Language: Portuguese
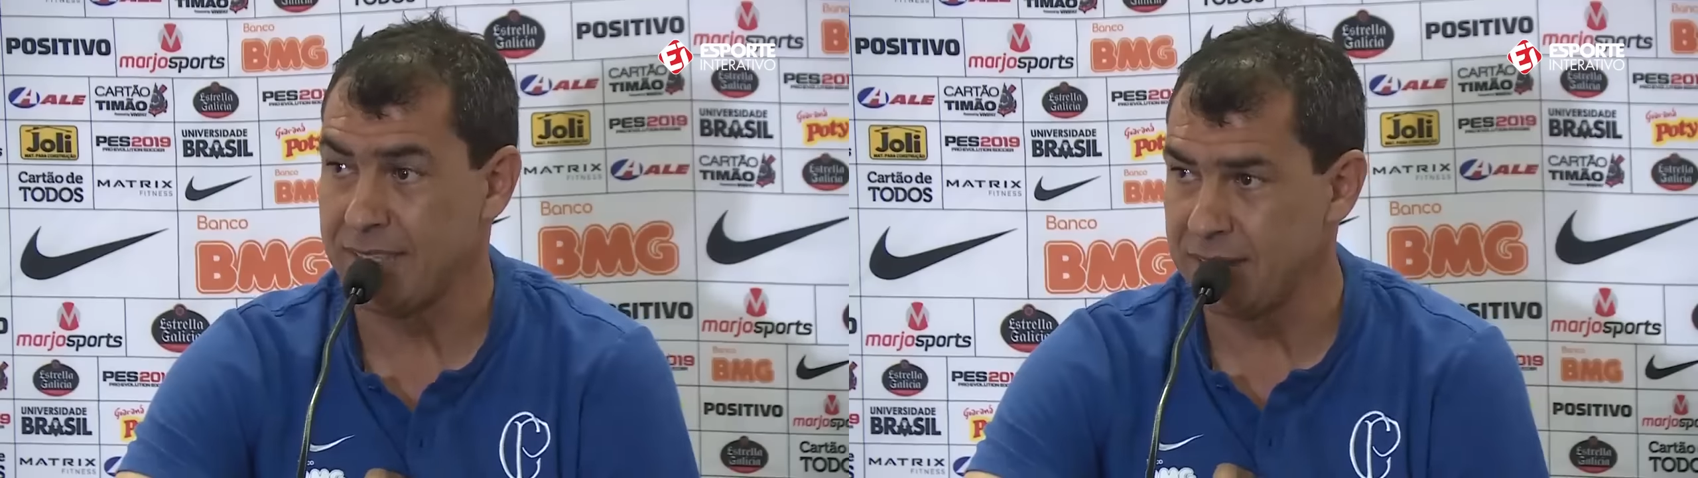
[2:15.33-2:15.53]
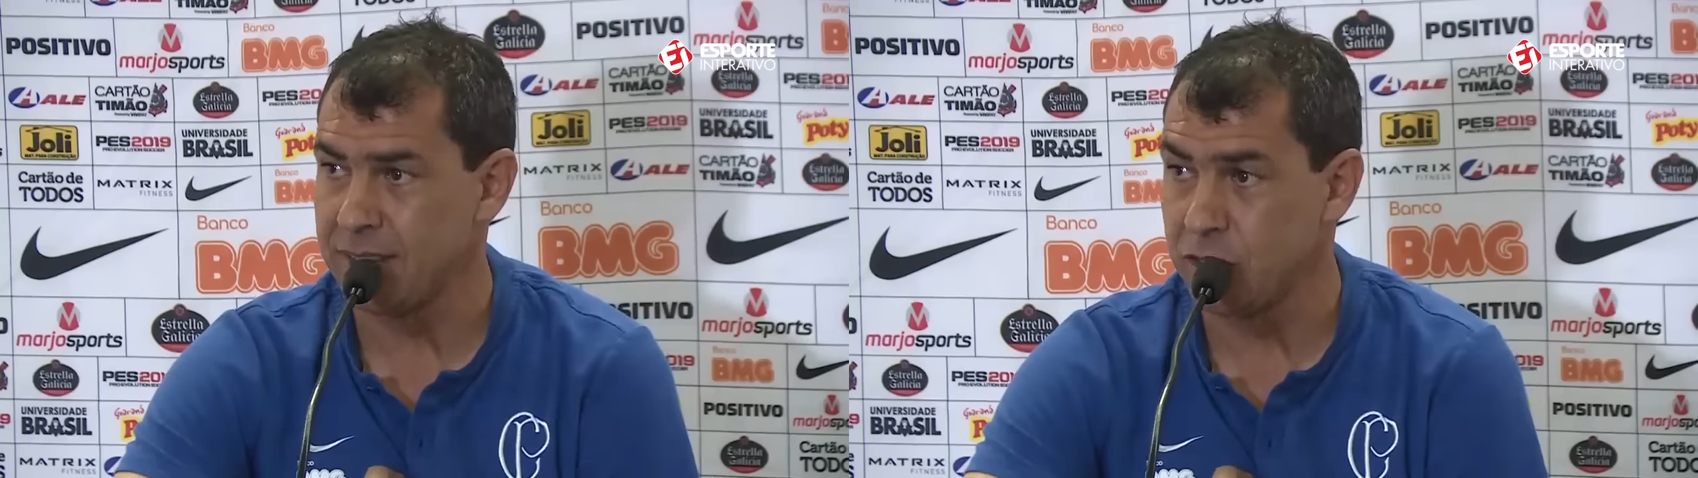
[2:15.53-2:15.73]

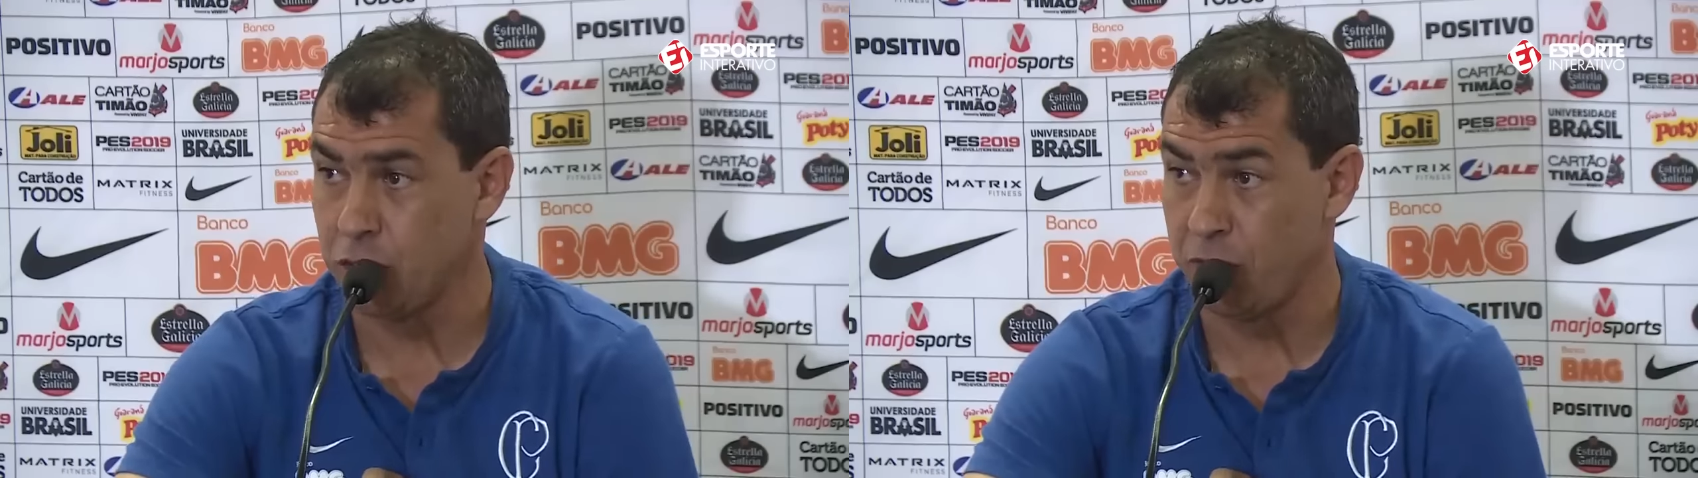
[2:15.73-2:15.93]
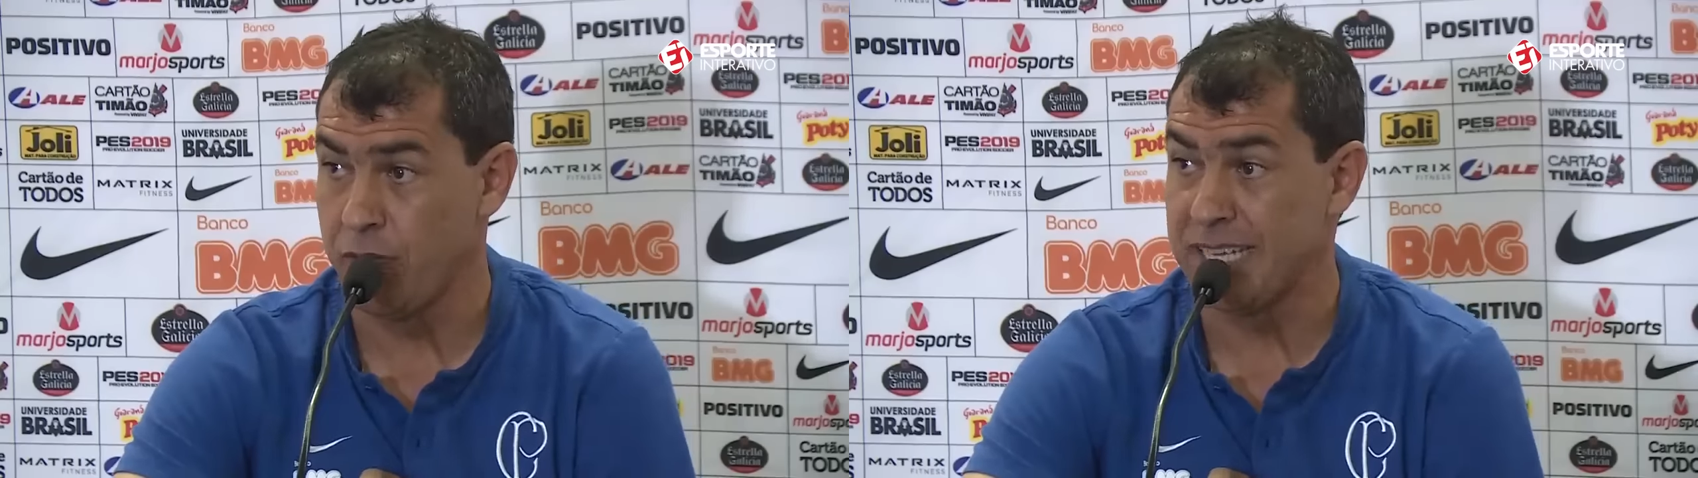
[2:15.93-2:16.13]

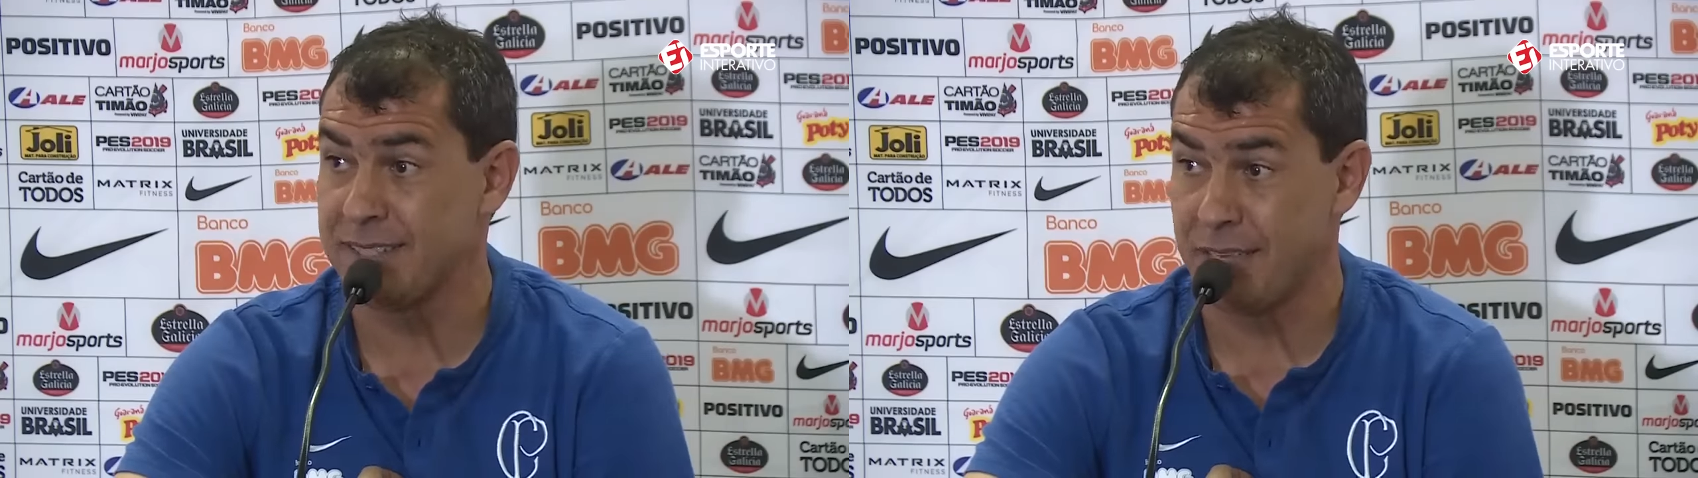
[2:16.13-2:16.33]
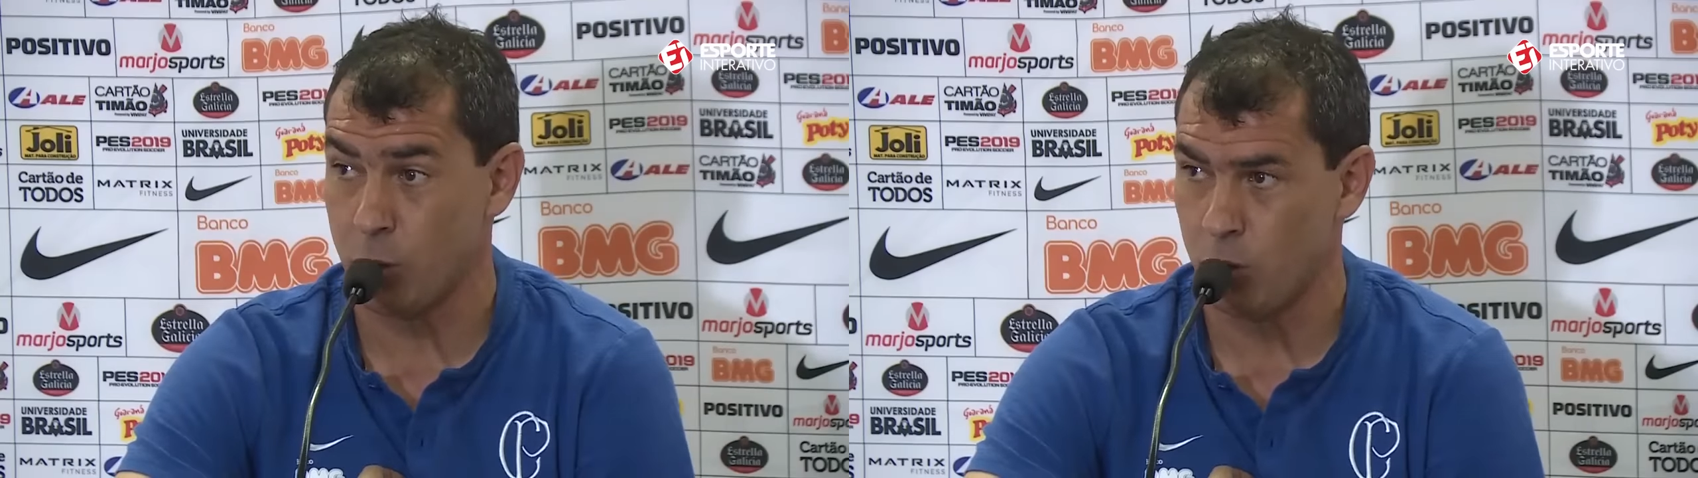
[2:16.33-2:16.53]
decidir foi na
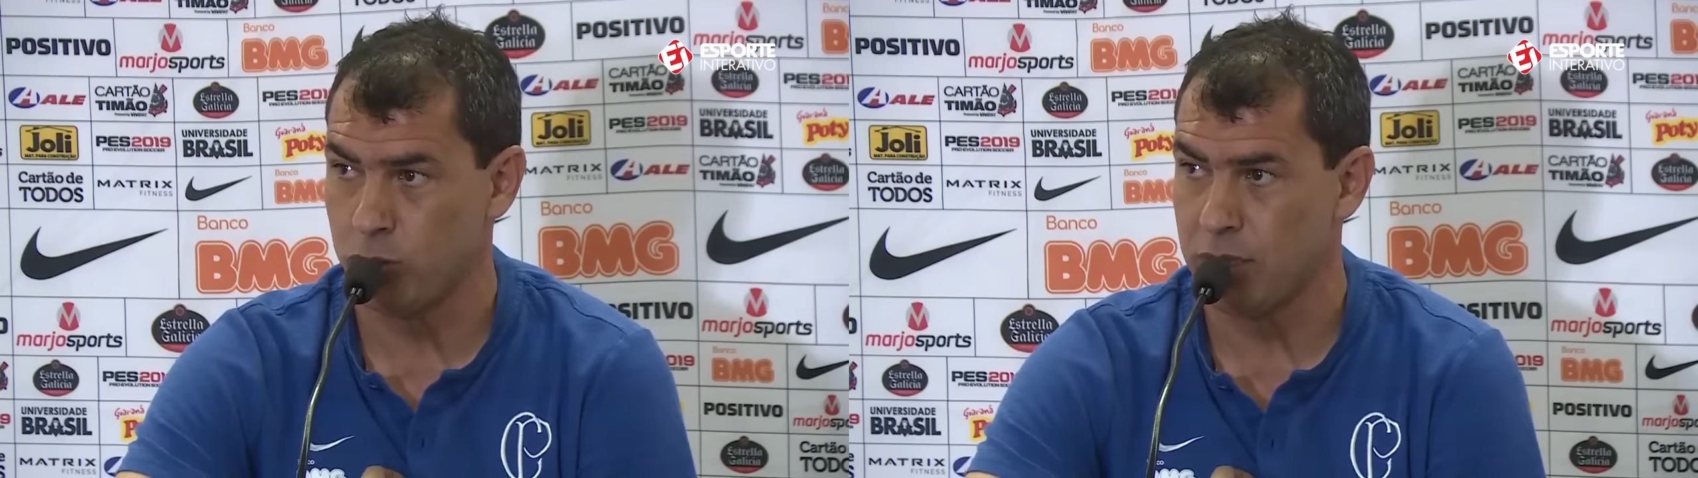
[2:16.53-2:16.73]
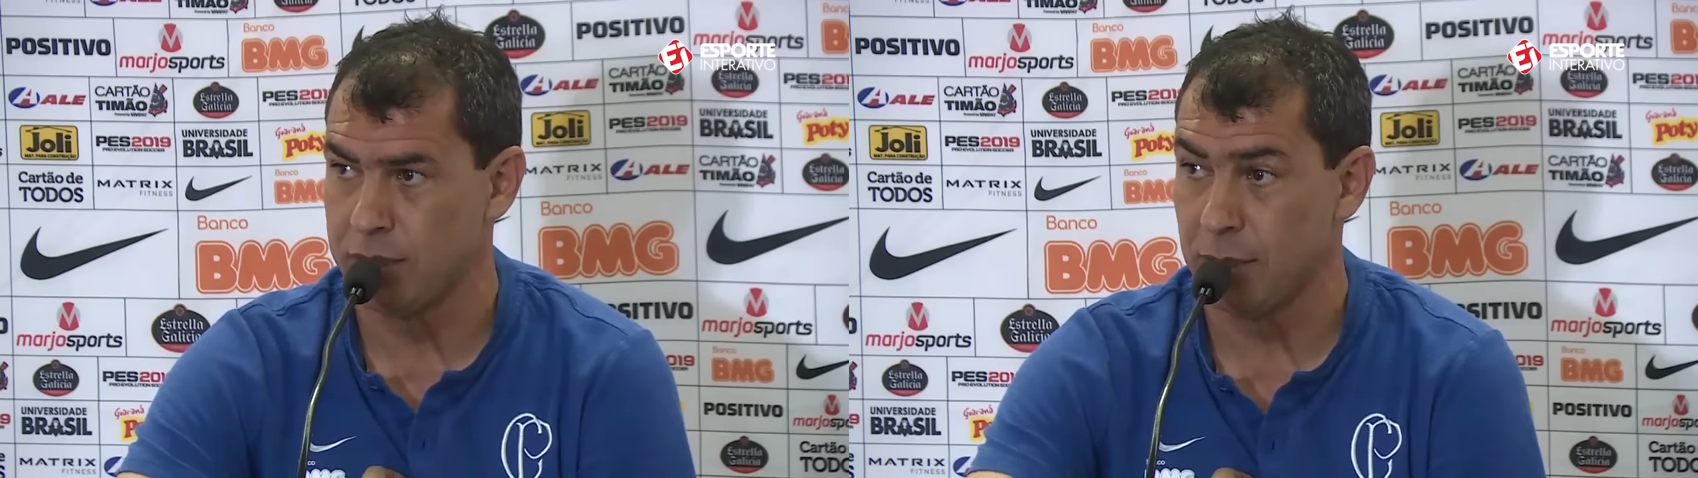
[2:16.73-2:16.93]
segunda,